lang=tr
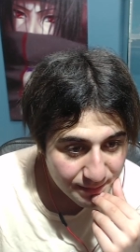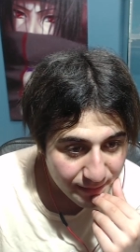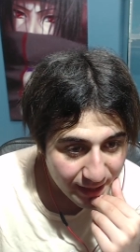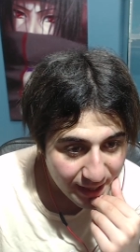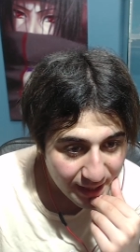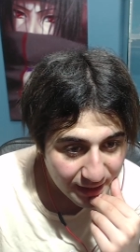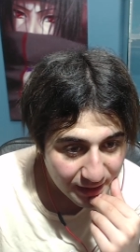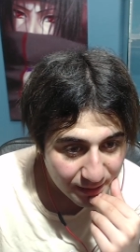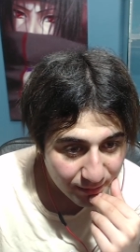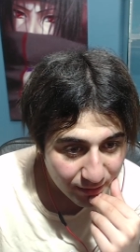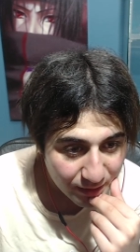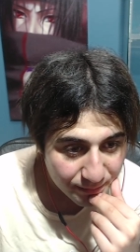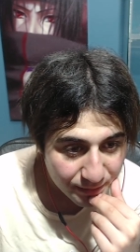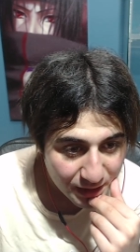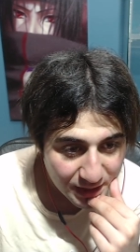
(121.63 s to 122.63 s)
beğendim.
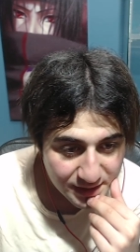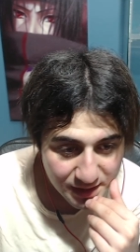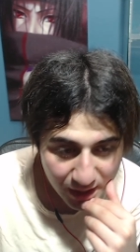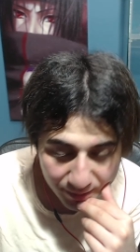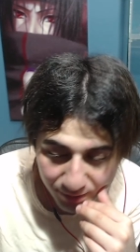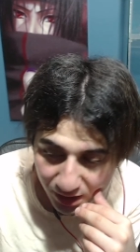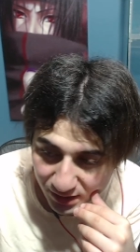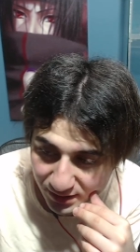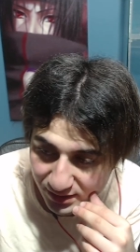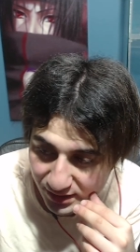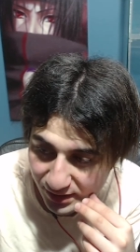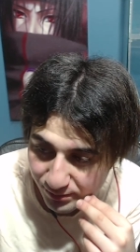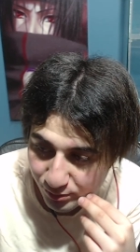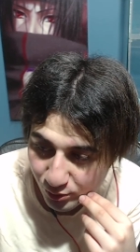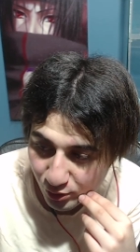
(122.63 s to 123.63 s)
Evet biraz abartı
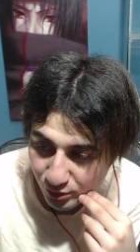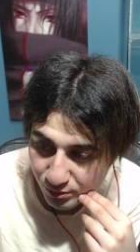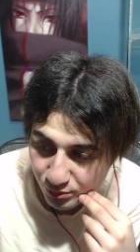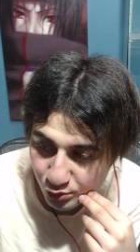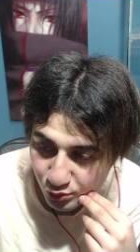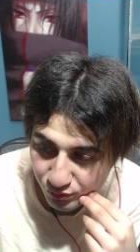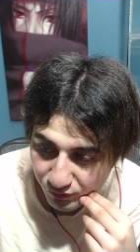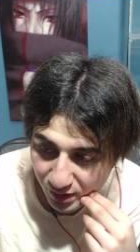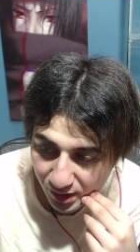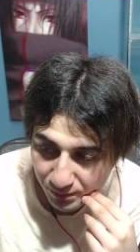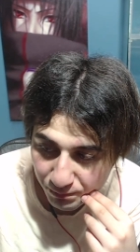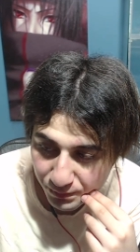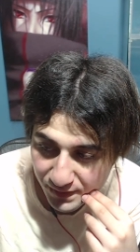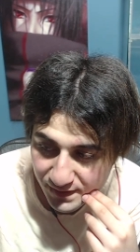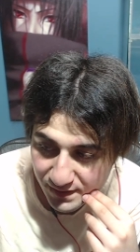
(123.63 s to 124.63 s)
gibi olmuş.
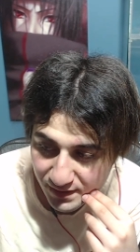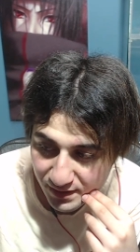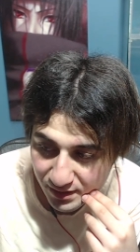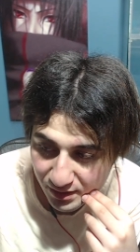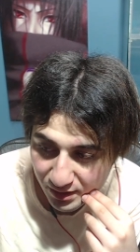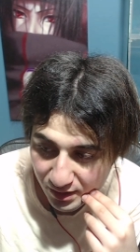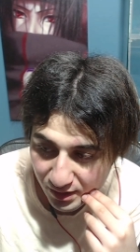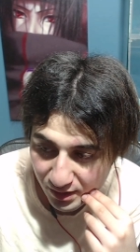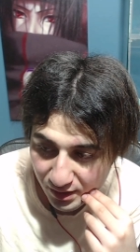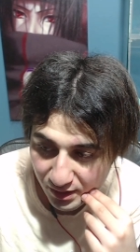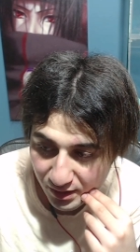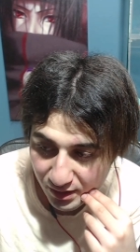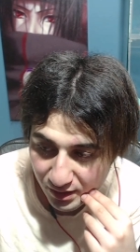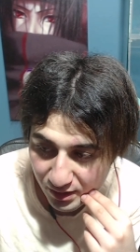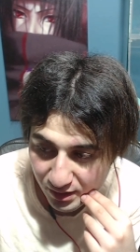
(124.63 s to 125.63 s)
One Piece'in
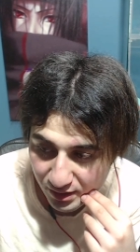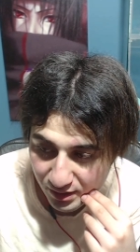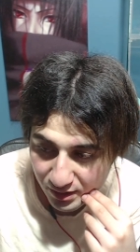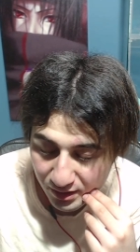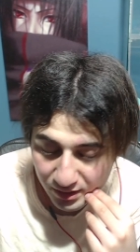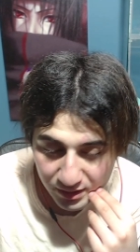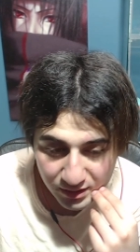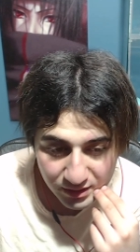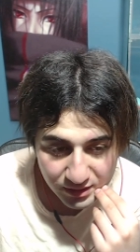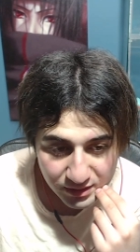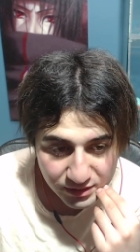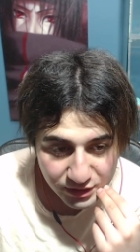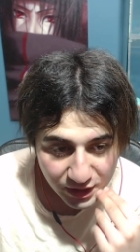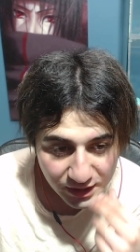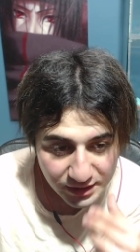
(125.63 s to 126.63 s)
e,
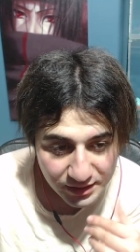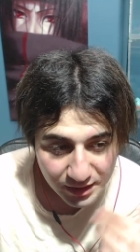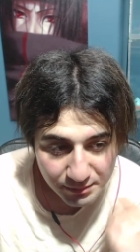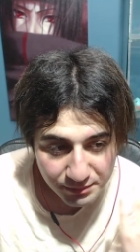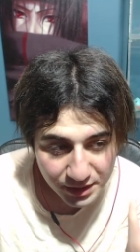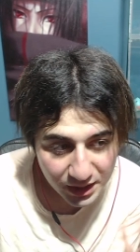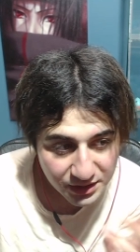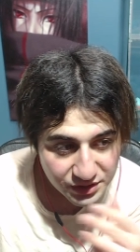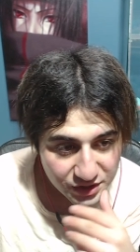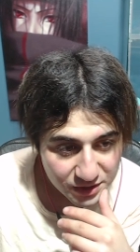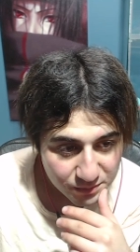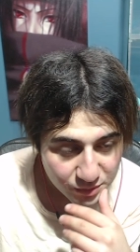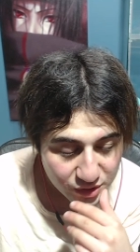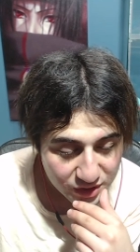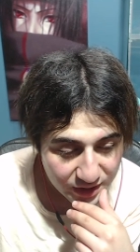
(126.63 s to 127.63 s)
şeyinden biraz
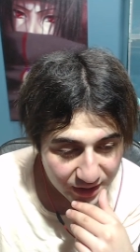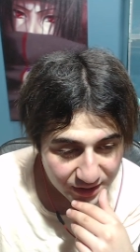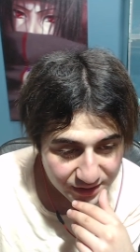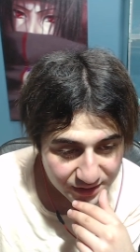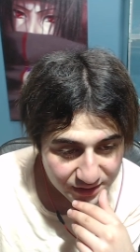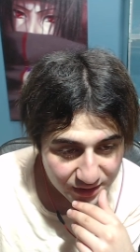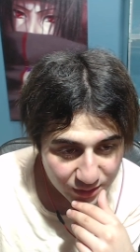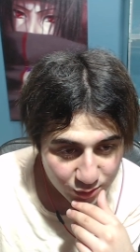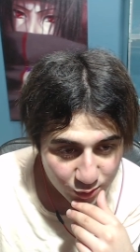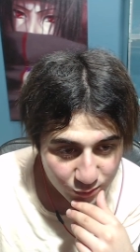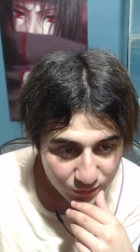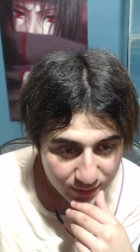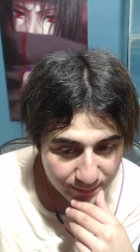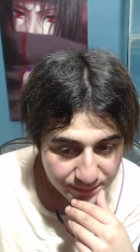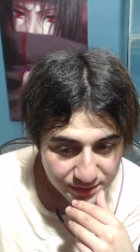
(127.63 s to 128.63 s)
çıkmış tarzından.
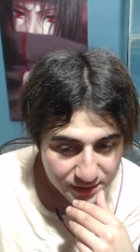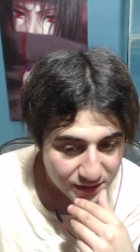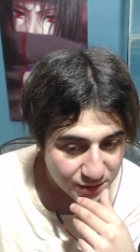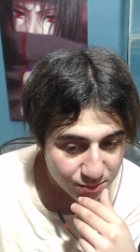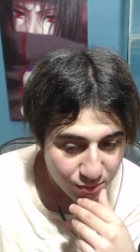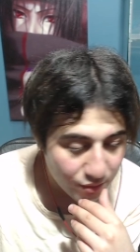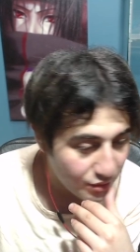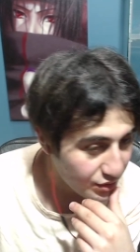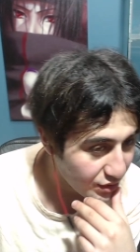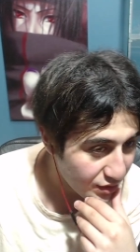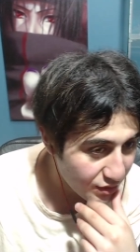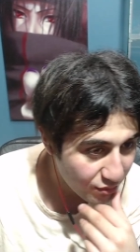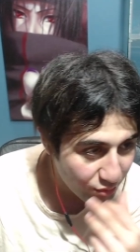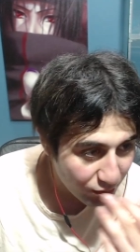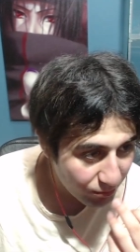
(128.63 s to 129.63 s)
Çünkü One Piece'te hiç böyle
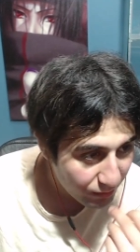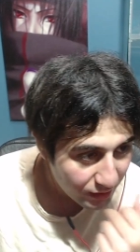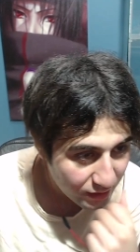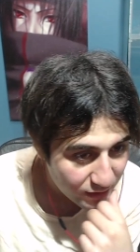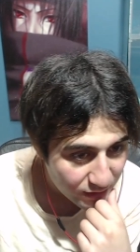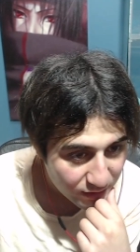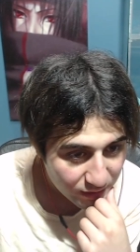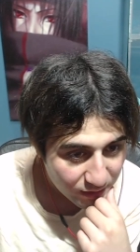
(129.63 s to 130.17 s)
şeyleri görmek